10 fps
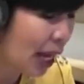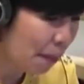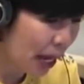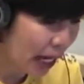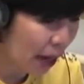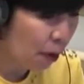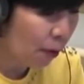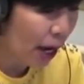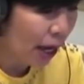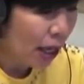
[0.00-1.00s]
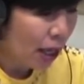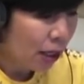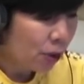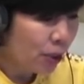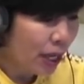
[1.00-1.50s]
ถามมาค่ะบอกว่า
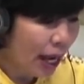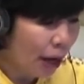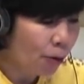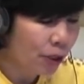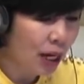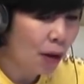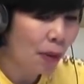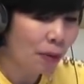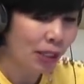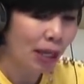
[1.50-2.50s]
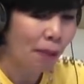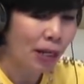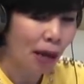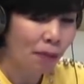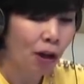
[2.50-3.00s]
ส่วนใหญ่แล้วคนที่เข้ามาปรึกษาปั
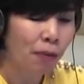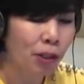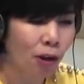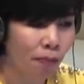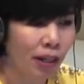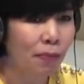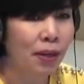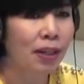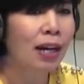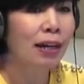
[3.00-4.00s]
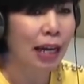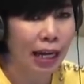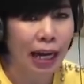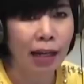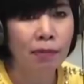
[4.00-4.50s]
ญหาพี่อ้อยพี่ชอตมักจะเป็นเรื่องอะไร
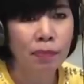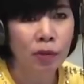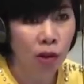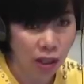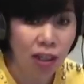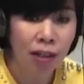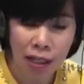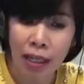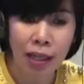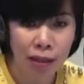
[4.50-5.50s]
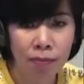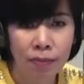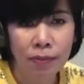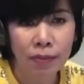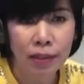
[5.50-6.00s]
คะ ตอนนี้คือเรื่องนี้
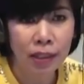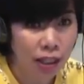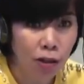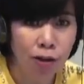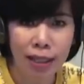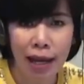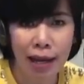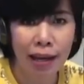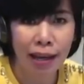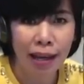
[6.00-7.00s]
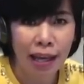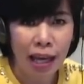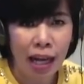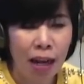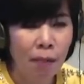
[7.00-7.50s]
คือเรื่องนอกใจ
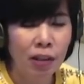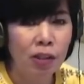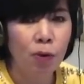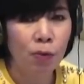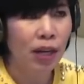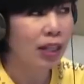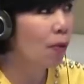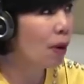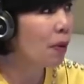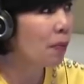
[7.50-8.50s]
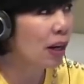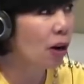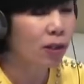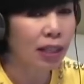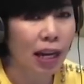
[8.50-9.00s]
แล้วมันก็จะวนเวียนค่ะว่ามันเป็น
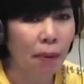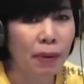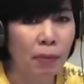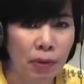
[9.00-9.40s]
นอกใจแล้วเป็น